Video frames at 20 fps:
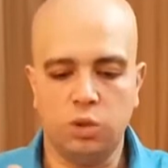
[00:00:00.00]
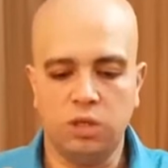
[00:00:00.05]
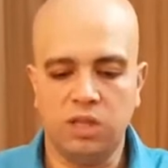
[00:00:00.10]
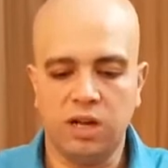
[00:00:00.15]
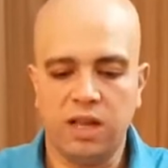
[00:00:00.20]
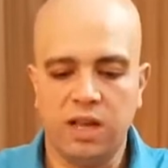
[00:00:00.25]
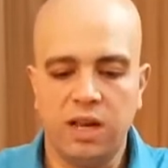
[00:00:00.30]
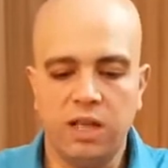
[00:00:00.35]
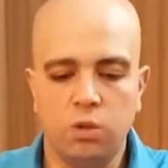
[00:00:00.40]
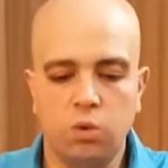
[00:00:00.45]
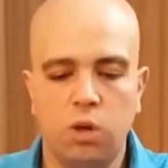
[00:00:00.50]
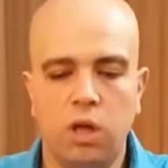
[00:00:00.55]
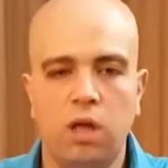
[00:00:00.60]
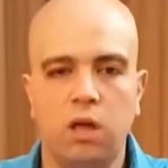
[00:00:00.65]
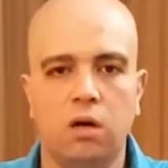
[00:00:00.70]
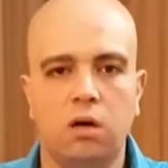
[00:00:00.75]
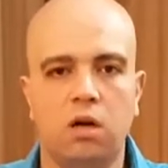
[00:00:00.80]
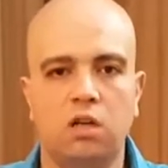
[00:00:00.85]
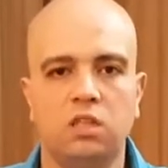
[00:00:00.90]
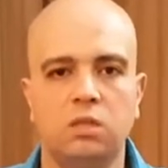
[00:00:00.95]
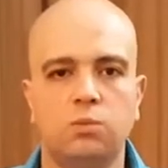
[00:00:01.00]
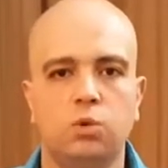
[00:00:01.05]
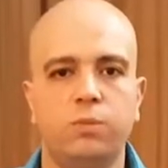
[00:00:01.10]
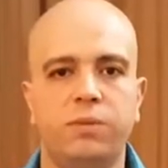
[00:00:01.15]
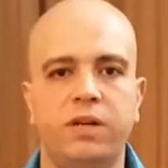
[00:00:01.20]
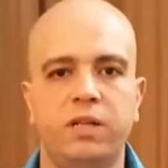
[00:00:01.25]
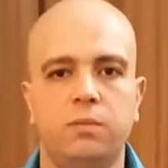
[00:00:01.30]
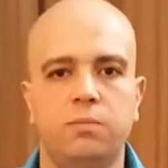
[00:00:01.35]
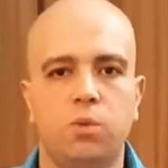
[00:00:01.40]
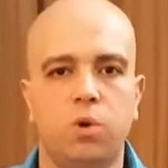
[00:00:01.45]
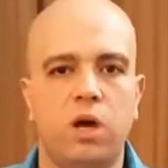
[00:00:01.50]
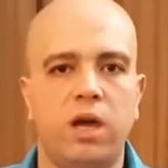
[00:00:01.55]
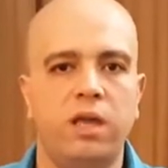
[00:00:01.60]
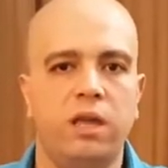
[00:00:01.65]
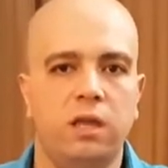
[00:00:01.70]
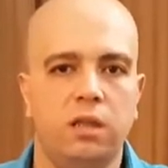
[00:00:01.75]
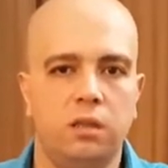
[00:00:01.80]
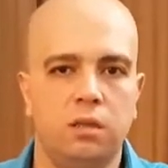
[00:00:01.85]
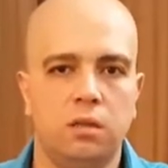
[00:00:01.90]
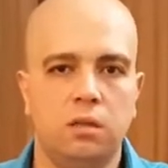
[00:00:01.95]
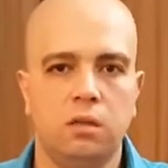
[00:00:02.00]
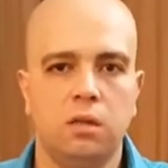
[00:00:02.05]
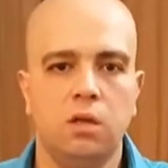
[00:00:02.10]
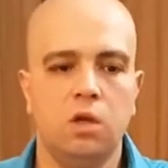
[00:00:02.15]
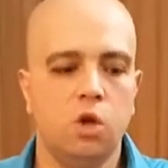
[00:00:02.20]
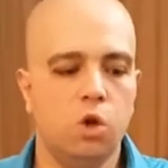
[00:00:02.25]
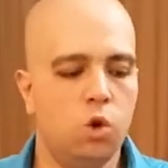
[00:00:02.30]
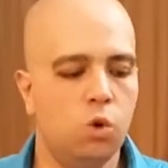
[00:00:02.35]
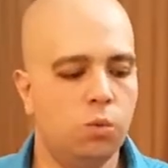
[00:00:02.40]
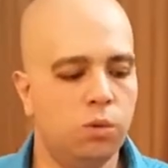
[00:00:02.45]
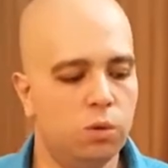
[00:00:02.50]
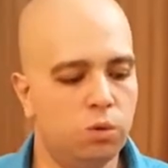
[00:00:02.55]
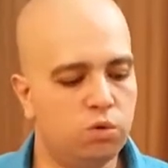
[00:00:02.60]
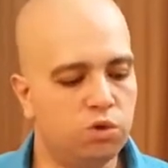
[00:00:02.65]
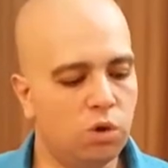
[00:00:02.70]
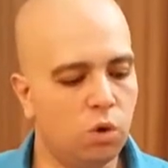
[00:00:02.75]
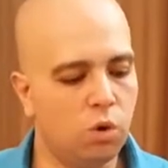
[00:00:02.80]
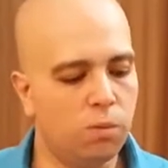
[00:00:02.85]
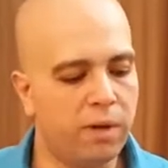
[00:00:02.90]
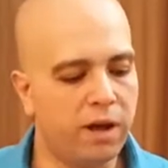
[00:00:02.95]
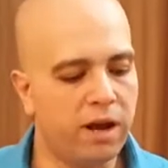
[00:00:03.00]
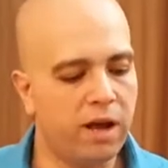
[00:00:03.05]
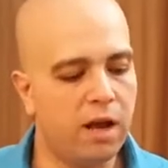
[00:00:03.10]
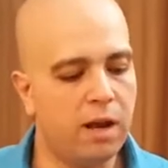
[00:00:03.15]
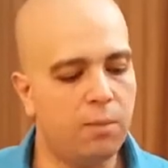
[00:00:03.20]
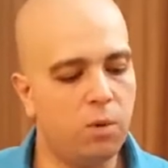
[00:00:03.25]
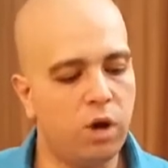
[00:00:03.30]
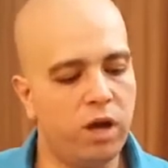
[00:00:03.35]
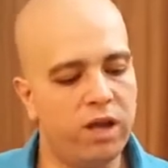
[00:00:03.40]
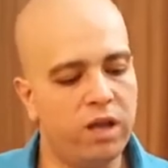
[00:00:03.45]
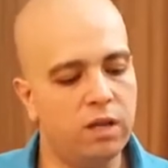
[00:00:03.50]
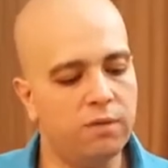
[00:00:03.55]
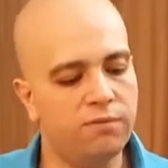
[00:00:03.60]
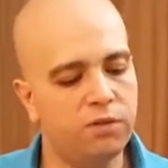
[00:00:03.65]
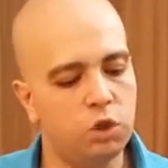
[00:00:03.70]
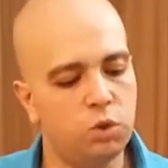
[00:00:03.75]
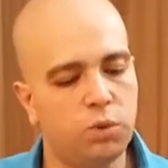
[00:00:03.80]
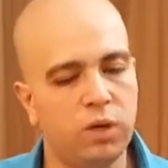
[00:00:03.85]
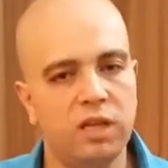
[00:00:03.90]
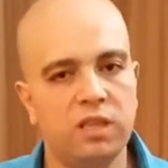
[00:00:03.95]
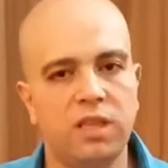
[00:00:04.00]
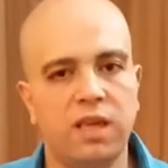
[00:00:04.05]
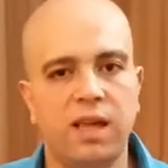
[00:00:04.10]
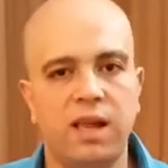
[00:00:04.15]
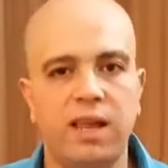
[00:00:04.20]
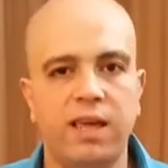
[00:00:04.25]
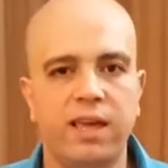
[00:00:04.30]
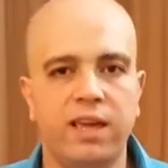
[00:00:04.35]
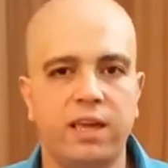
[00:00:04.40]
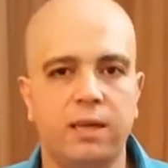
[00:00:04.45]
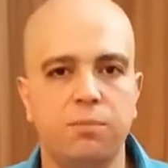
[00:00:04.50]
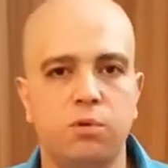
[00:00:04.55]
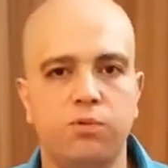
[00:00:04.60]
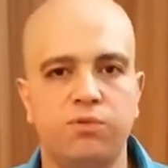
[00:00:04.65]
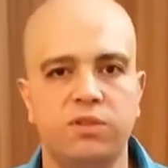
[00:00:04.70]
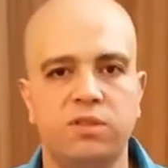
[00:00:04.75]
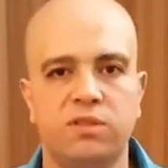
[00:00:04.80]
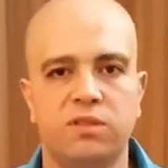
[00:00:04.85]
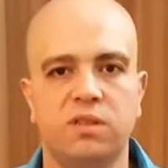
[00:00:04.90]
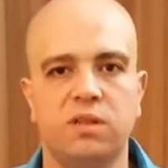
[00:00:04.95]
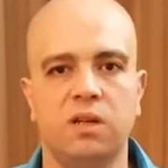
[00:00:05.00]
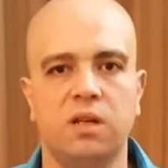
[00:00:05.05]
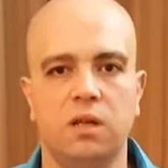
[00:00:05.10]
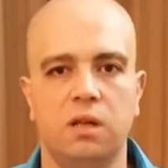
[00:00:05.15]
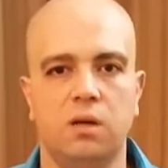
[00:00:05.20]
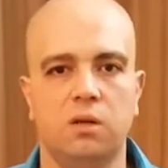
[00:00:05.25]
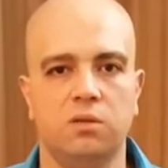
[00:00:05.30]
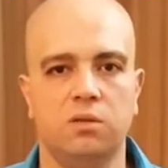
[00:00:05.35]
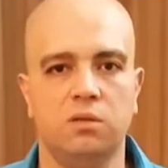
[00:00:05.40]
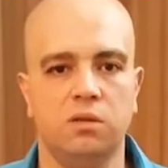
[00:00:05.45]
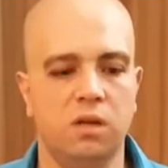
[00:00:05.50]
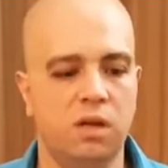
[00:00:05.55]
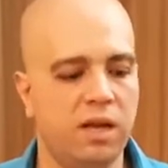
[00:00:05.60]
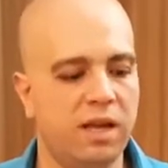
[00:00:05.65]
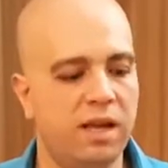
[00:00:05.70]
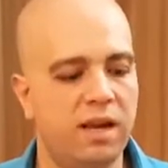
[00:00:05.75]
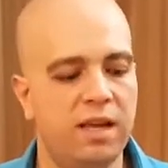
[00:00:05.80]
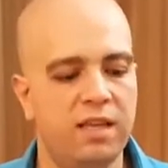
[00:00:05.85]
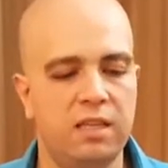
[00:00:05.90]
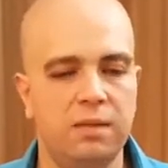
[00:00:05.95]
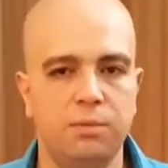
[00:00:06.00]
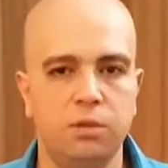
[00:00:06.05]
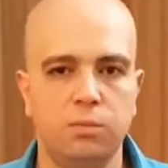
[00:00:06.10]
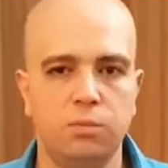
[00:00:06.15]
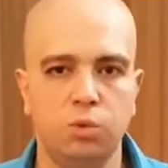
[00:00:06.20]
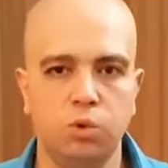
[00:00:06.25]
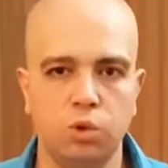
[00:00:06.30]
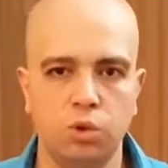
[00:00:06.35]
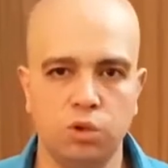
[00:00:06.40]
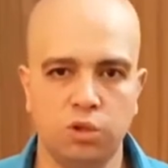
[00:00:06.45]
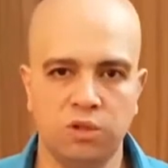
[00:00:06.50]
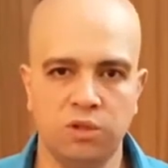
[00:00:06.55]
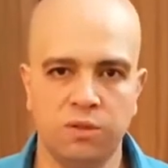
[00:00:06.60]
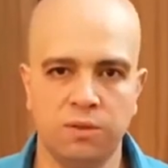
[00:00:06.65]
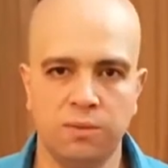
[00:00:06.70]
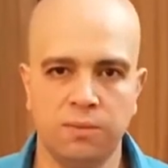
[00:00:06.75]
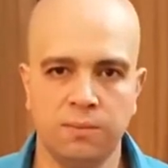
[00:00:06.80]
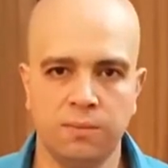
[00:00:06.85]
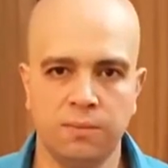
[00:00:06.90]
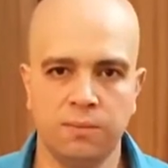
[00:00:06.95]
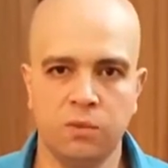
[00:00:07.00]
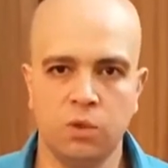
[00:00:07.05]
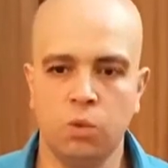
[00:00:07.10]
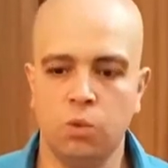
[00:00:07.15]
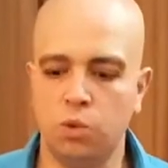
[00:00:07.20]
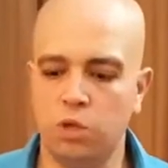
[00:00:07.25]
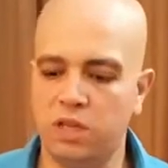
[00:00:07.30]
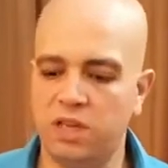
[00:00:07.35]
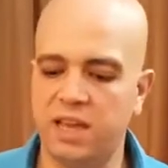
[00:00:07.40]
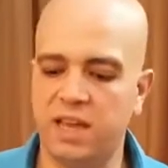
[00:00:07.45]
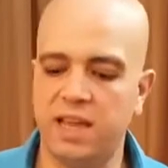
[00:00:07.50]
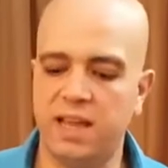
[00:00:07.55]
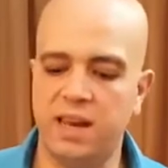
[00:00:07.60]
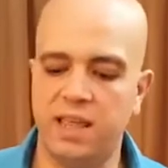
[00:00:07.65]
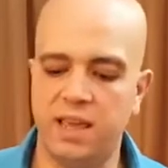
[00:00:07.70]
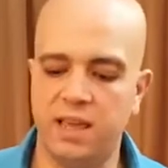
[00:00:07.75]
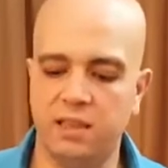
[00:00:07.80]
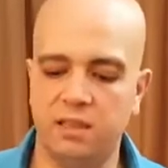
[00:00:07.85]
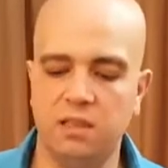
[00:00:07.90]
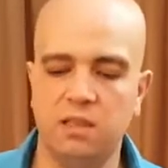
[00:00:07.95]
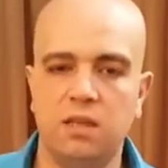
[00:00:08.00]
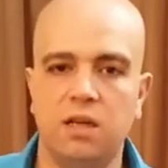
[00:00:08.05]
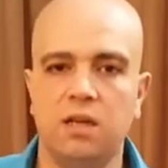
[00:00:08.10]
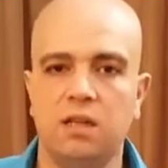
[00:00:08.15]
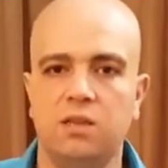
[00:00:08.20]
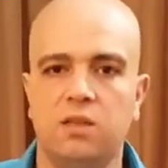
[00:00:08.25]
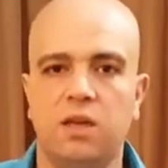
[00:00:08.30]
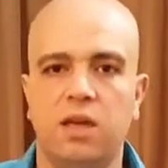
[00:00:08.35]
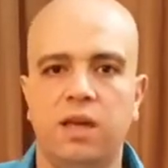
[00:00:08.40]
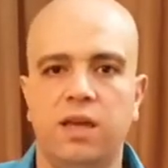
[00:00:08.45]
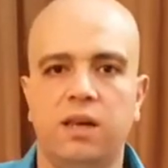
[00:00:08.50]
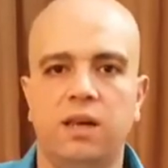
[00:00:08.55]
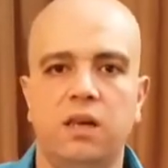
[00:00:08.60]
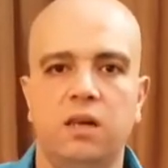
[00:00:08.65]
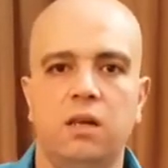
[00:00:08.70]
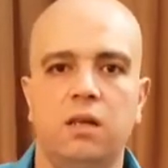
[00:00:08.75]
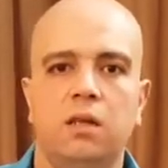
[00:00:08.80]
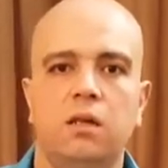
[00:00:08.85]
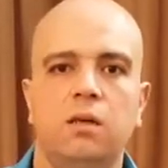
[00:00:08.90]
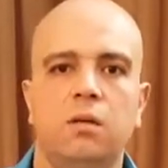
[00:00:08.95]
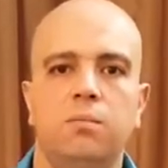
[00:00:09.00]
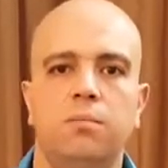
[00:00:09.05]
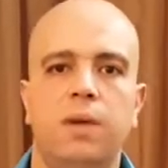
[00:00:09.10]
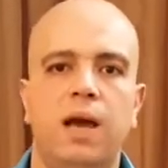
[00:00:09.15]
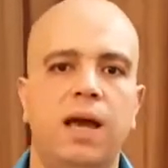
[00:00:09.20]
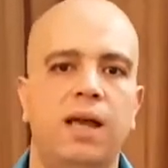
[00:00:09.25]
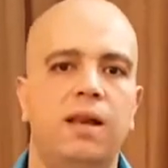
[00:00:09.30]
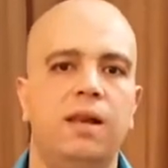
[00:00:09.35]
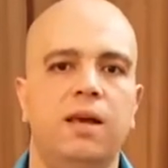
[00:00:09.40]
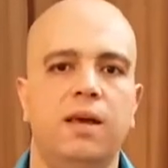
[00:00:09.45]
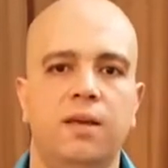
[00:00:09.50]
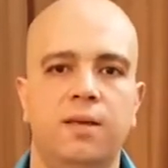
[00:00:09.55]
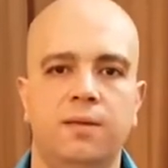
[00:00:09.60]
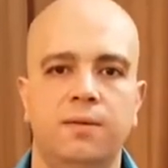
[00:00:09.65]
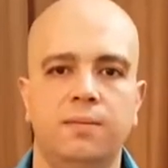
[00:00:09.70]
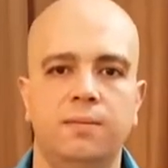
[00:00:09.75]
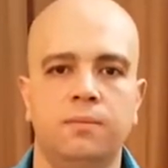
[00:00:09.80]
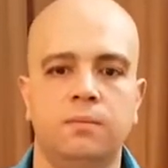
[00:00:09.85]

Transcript: شويه الخلايا دول هينقسموا بريت معين وبيوصلوا لمرحله معينه يعني في شويه خلايا كبروا في السن خلاص الخلايا دي بتموت ويجي خلايا جديده تحل محلها